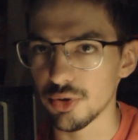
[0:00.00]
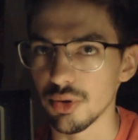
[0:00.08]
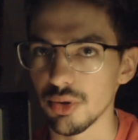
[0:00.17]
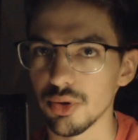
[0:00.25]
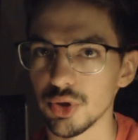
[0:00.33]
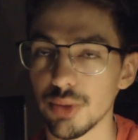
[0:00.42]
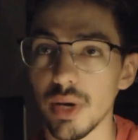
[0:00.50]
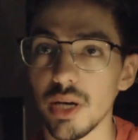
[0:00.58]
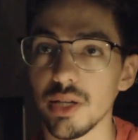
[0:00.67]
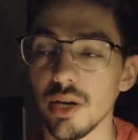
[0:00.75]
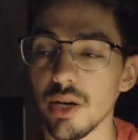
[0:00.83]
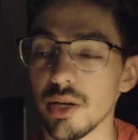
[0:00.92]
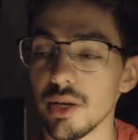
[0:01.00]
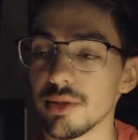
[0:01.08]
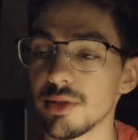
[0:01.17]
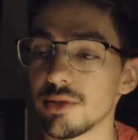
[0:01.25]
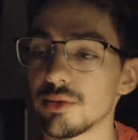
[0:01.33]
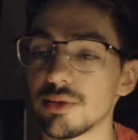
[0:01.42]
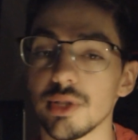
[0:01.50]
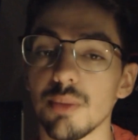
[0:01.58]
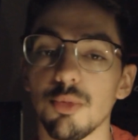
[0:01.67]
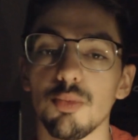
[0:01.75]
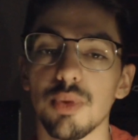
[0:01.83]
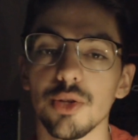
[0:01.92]
je sais pas, y a, ça,
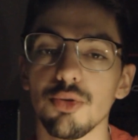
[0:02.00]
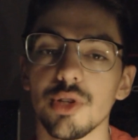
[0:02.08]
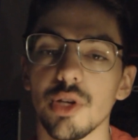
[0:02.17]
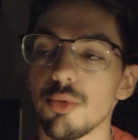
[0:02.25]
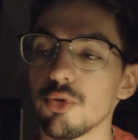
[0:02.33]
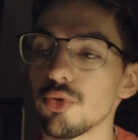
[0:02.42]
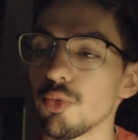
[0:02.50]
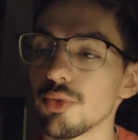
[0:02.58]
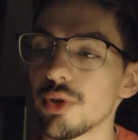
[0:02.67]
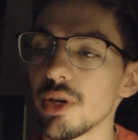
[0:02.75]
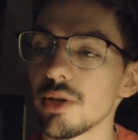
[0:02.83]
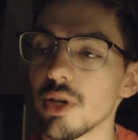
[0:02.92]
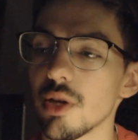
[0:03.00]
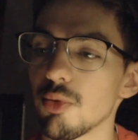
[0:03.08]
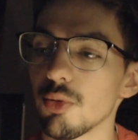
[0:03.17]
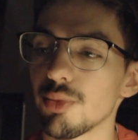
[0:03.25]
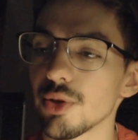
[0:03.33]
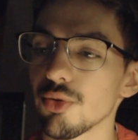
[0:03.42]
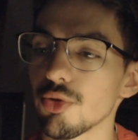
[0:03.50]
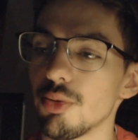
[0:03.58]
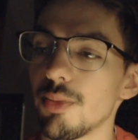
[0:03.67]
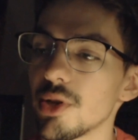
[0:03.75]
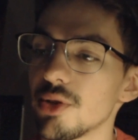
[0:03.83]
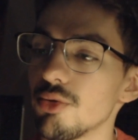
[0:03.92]
dépend de plein de trucs, ça dépend du contexte, ça dépend de plein de trucs, je peux
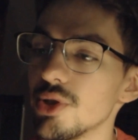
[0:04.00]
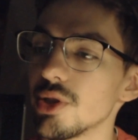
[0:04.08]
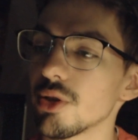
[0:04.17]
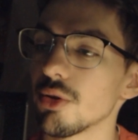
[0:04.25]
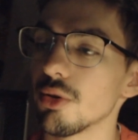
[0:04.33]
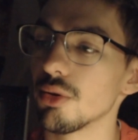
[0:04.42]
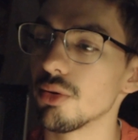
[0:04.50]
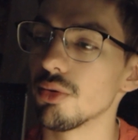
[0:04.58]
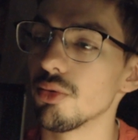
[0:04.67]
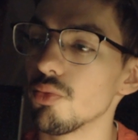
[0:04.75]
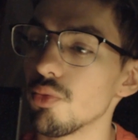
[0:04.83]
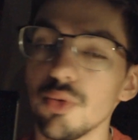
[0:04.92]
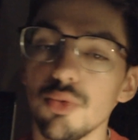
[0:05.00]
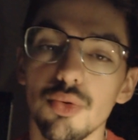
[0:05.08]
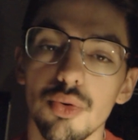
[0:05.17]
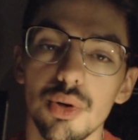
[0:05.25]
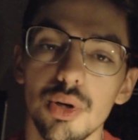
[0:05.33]
pas te dire oui ou non. Hein.